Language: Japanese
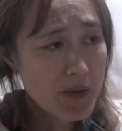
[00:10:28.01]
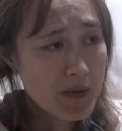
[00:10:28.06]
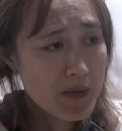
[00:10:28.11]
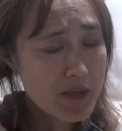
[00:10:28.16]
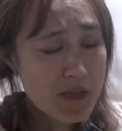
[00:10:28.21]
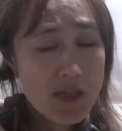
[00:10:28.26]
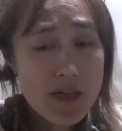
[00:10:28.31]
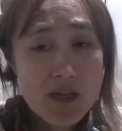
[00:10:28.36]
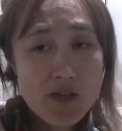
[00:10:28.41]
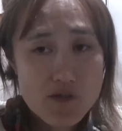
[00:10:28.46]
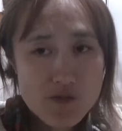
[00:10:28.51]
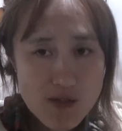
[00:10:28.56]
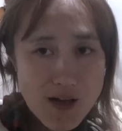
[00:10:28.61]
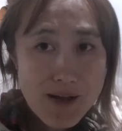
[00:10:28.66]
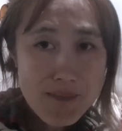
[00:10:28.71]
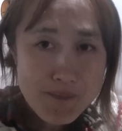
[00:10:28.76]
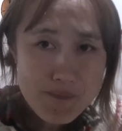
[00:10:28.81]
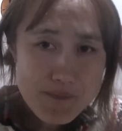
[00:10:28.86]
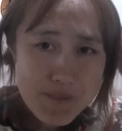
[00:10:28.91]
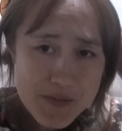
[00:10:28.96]
いいねんけどさ
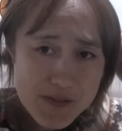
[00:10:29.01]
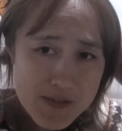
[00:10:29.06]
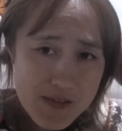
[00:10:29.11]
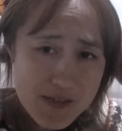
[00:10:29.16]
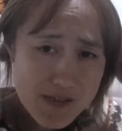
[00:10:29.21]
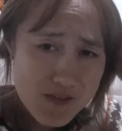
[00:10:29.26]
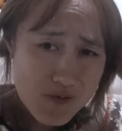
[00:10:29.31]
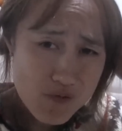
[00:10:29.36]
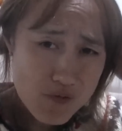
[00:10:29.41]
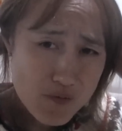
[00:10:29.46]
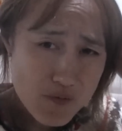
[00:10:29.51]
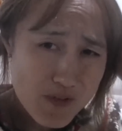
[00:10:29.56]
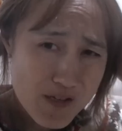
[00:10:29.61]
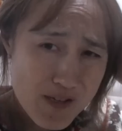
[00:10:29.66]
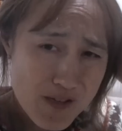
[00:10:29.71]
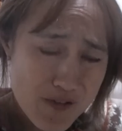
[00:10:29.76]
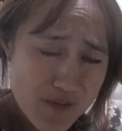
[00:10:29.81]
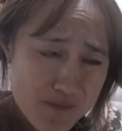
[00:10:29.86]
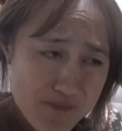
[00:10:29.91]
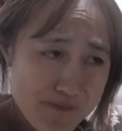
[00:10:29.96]
別にあっちゃんどうでもいいねん
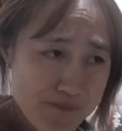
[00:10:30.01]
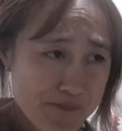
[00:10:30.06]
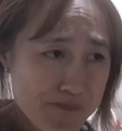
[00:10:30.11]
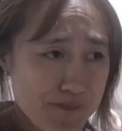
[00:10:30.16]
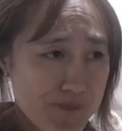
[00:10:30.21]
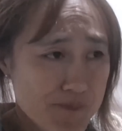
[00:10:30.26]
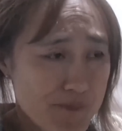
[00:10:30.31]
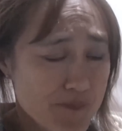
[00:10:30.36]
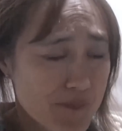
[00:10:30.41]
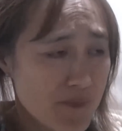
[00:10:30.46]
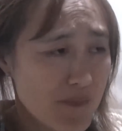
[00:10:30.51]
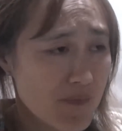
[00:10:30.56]
けどうん